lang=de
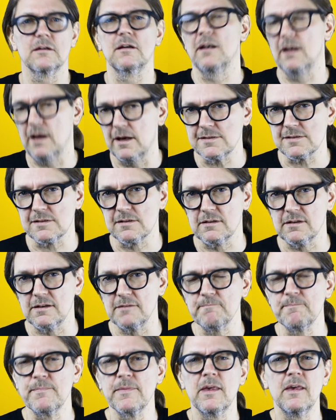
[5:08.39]
leisten
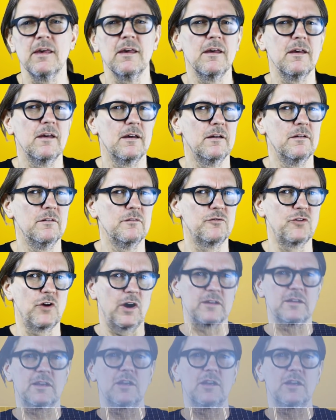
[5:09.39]
kann. Für einen